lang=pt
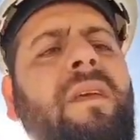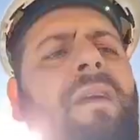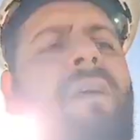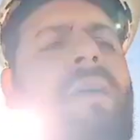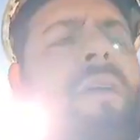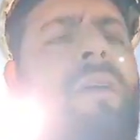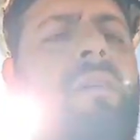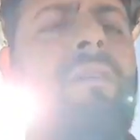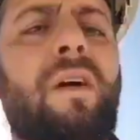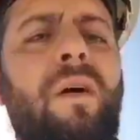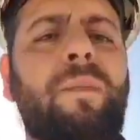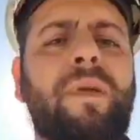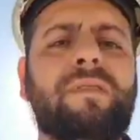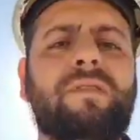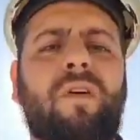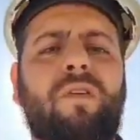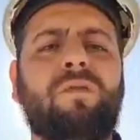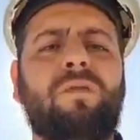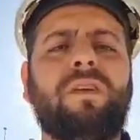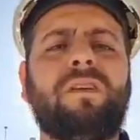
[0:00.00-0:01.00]
Então, pessoal,
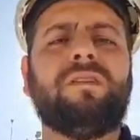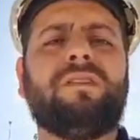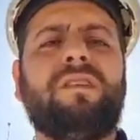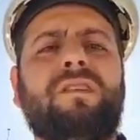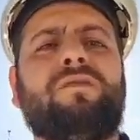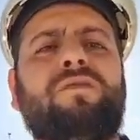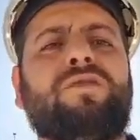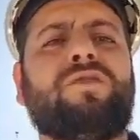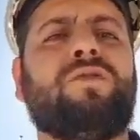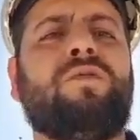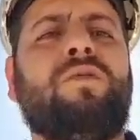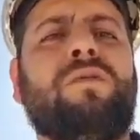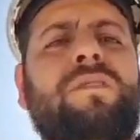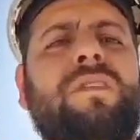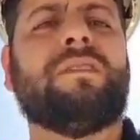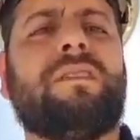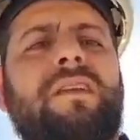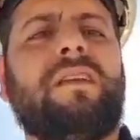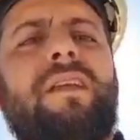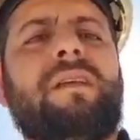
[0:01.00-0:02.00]
no quesito juntas
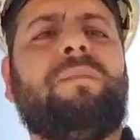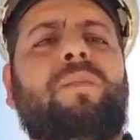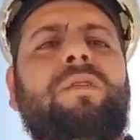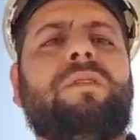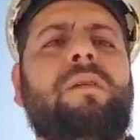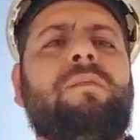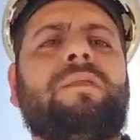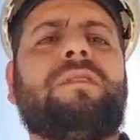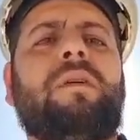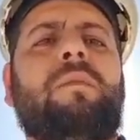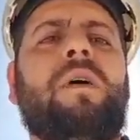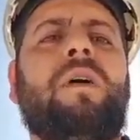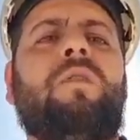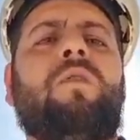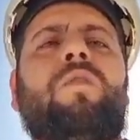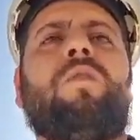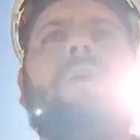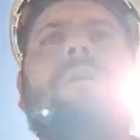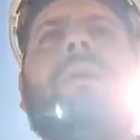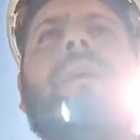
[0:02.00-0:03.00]
aí, podemos ter uma
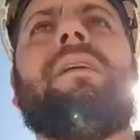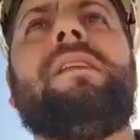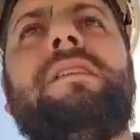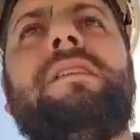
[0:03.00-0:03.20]
economia nesse